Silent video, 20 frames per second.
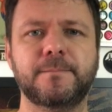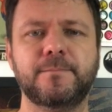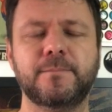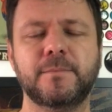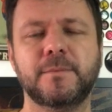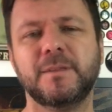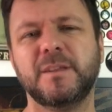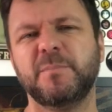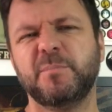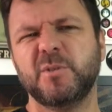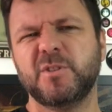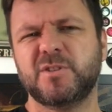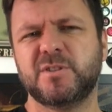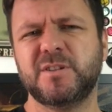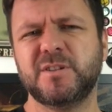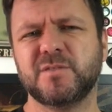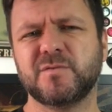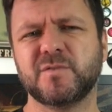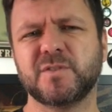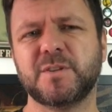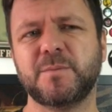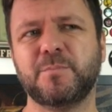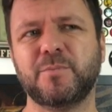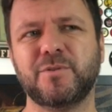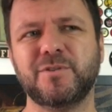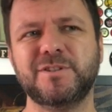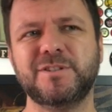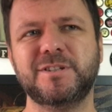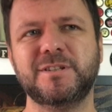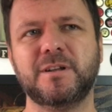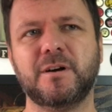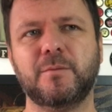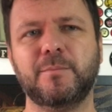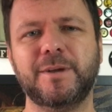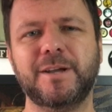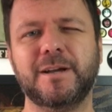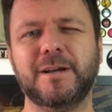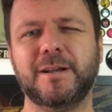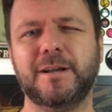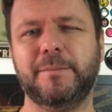Depois disso, você pode dar uma
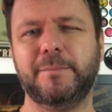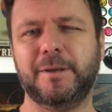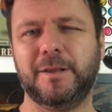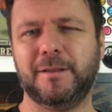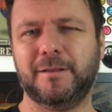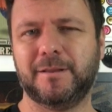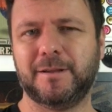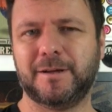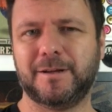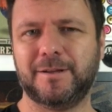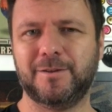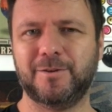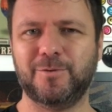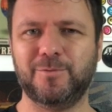incrementada